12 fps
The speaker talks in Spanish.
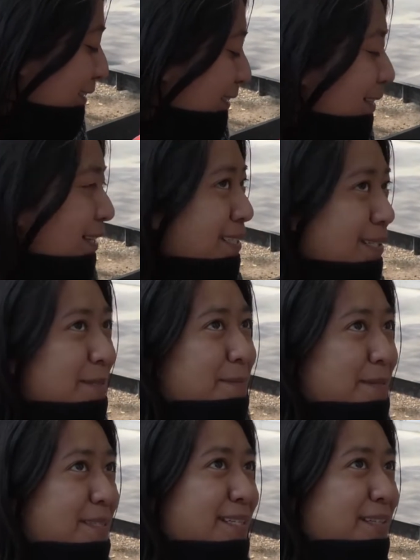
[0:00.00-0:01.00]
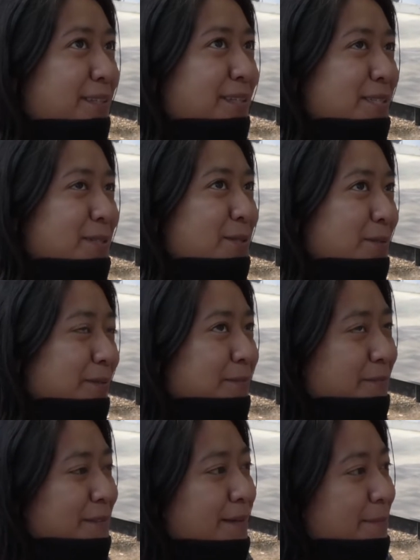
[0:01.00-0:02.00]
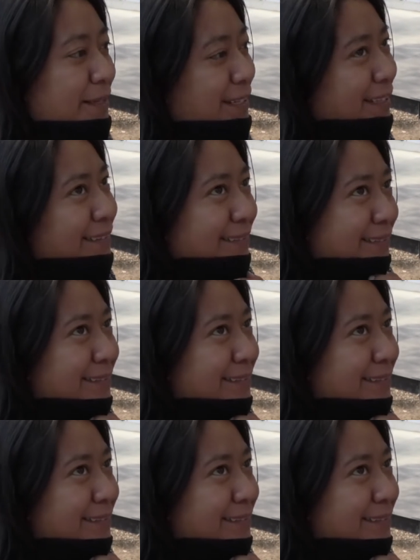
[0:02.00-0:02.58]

todavía estamos pensando en eso con mi familia.